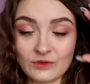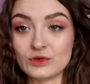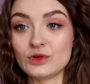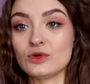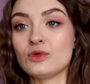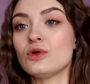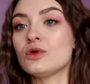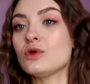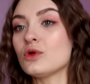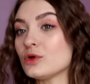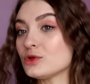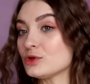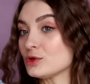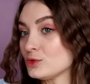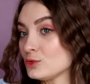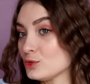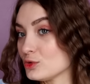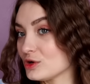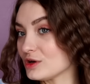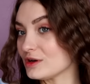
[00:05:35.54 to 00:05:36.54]
Вот такой какой-то
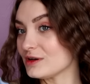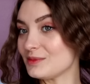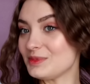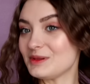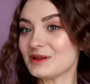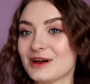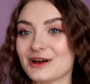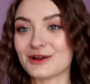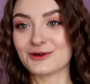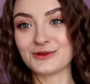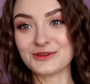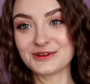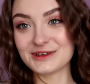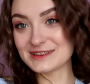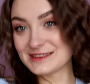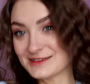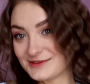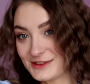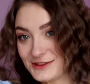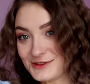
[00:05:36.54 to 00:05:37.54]
лук
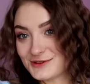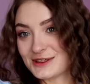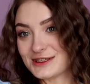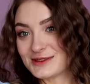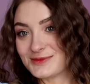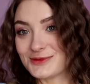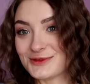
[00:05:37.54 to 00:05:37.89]
благородных девиц у нас